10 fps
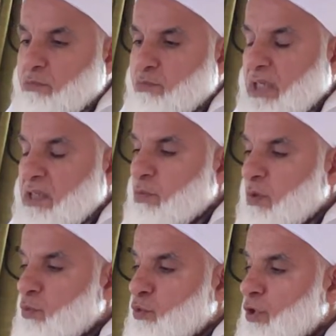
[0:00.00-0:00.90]

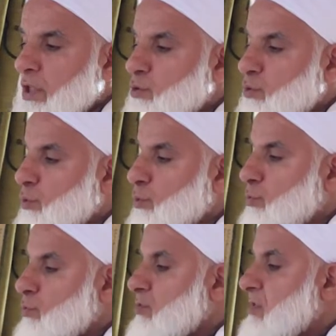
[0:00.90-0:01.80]
bakıma muhtaç
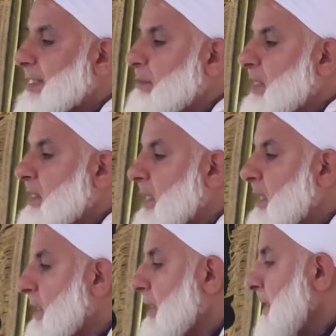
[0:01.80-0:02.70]
olduğunuz
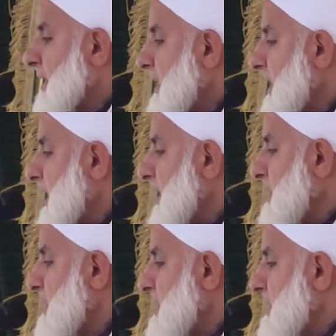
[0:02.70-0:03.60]
zamanda
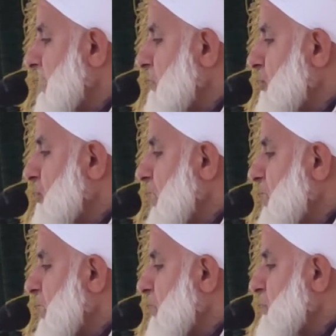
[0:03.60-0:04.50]
elinizden
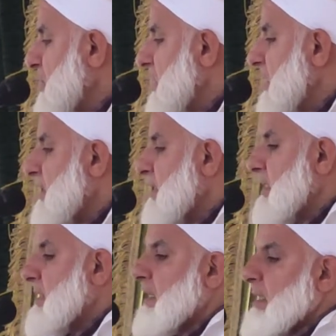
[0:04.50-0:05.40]
tutacak
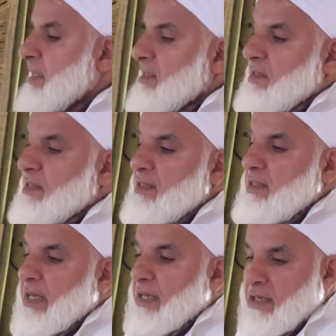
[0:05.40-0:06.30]
birilerini
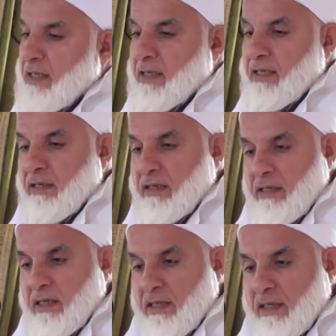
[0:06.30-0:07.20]
size
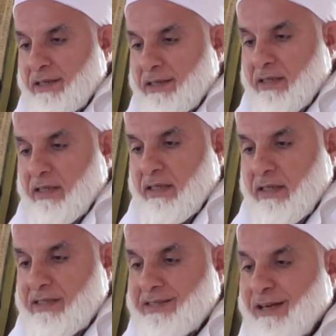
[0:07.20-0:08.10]

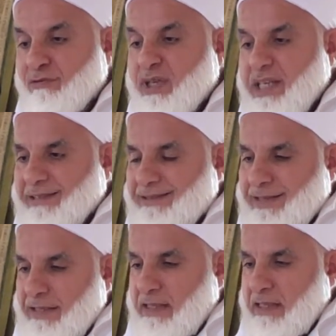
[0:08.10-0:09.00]
sevk
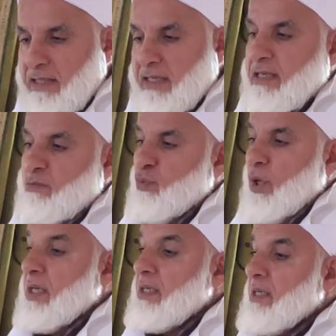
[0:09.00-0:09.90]
etsin, size
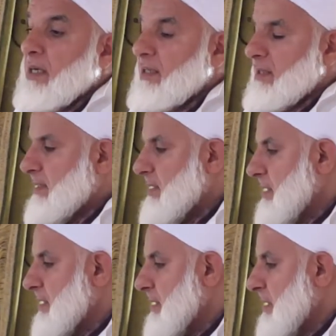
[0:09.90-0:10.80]
müheyya kılsın.